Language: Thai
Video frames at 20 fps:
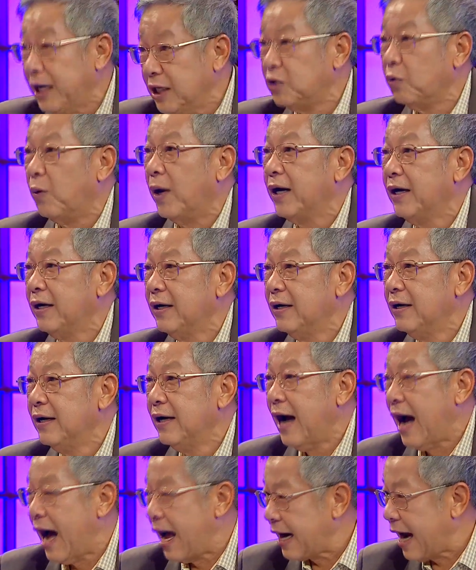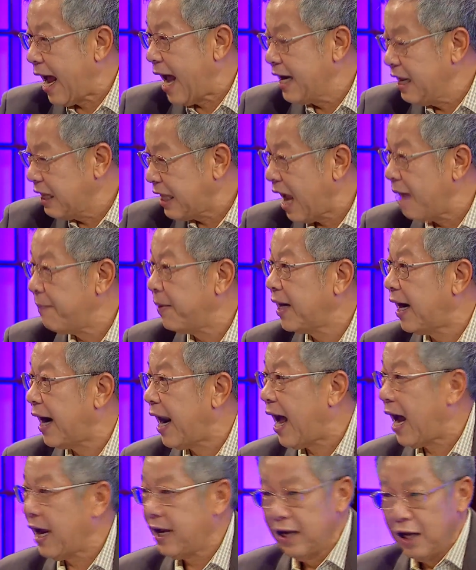พระอิศวรหาระนี่แทนพระนา
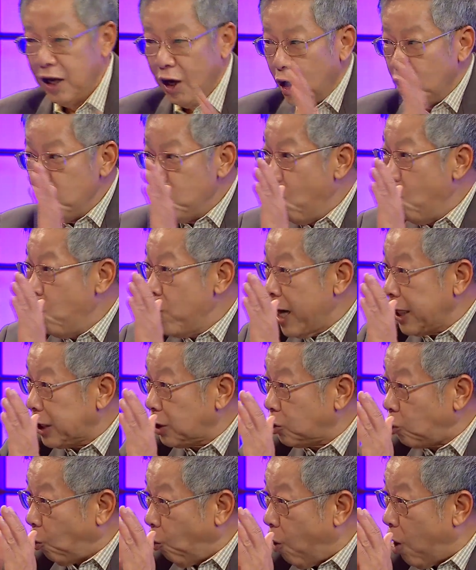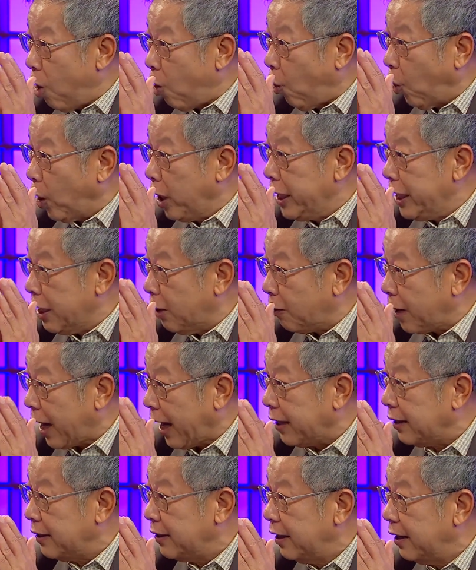รายณ์อยู่ในตัวคนเดียว
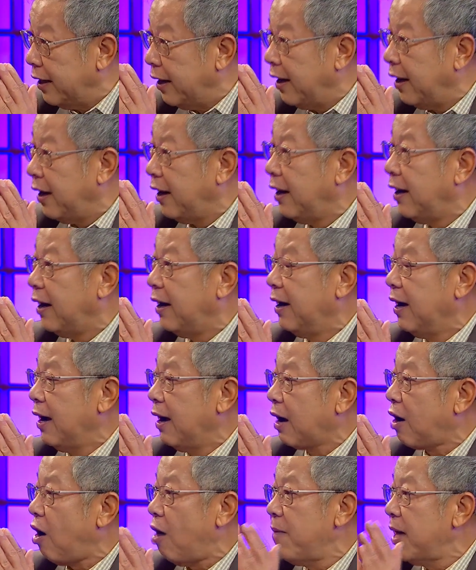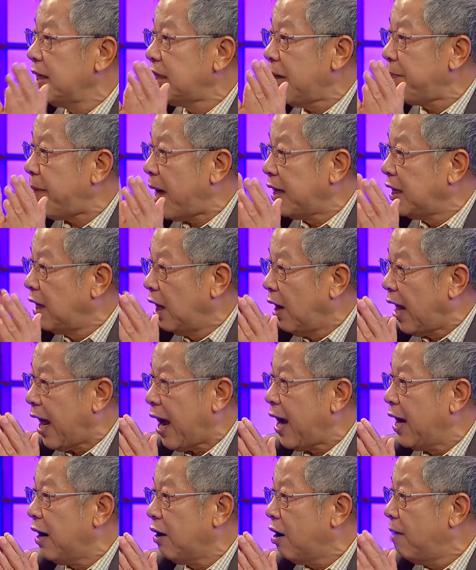กันก็ไม่ใช่พระนา
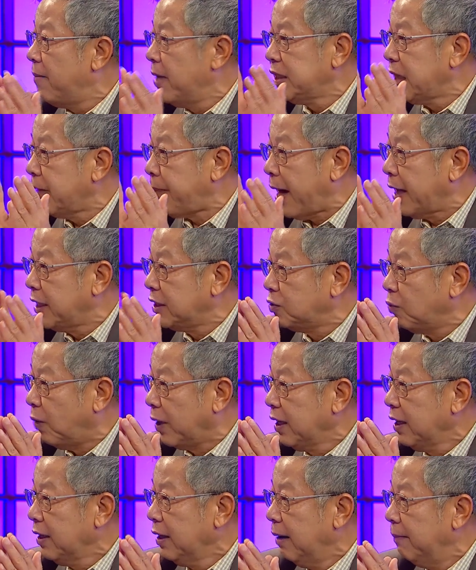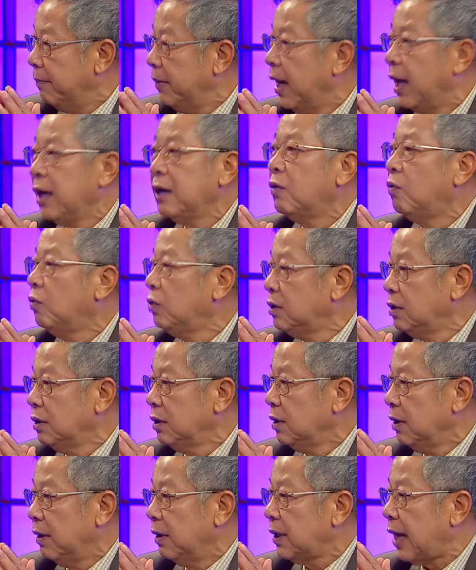รายณ์แล้วก็ไม่ใช่พระอิศวรเหมือนคุณ
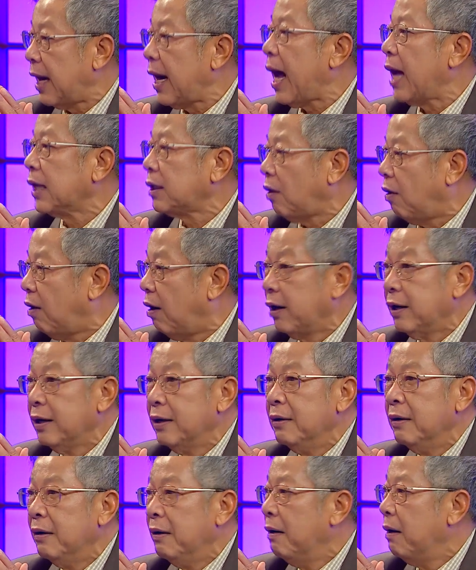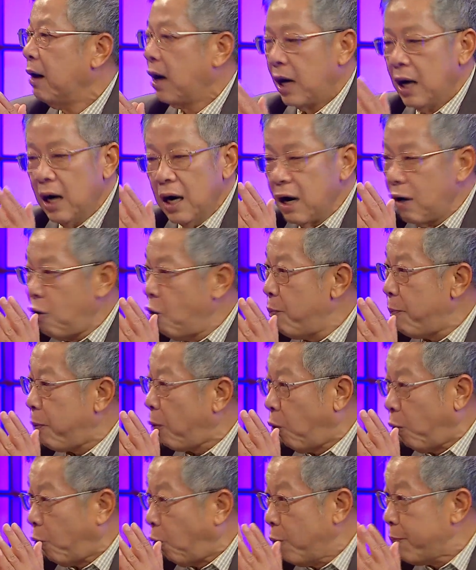ธนาธรคือ
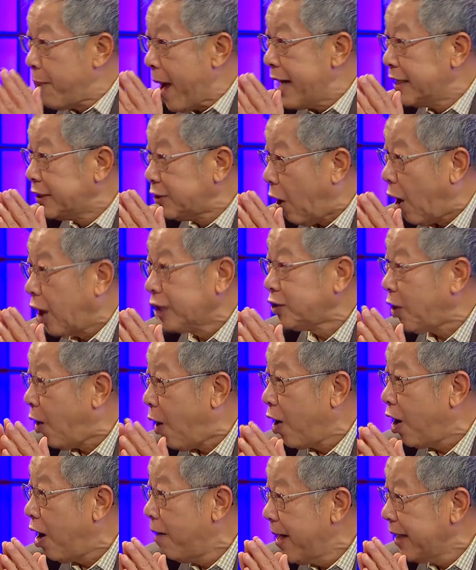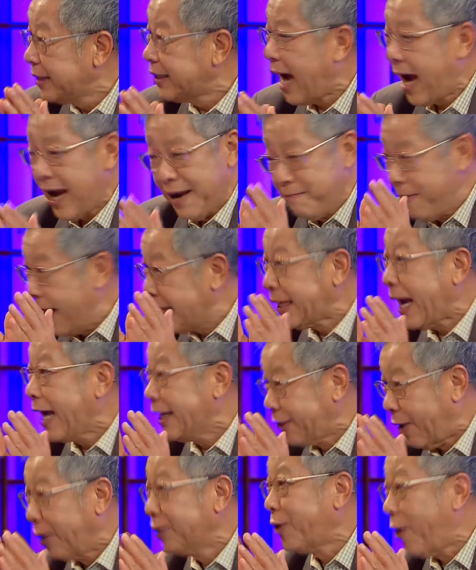กูเป็นส.ส.ก็ไม่ใช่
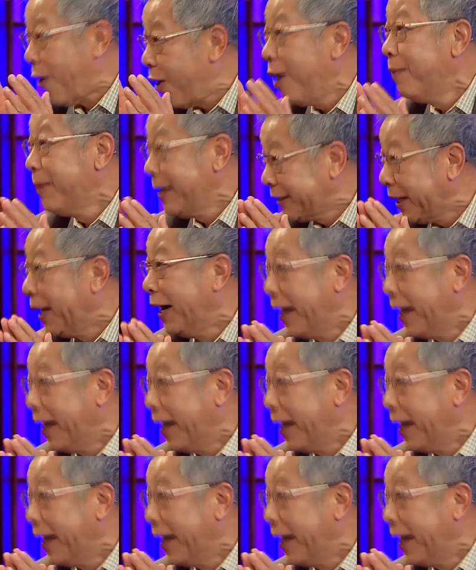ส.ส.ก็ไม่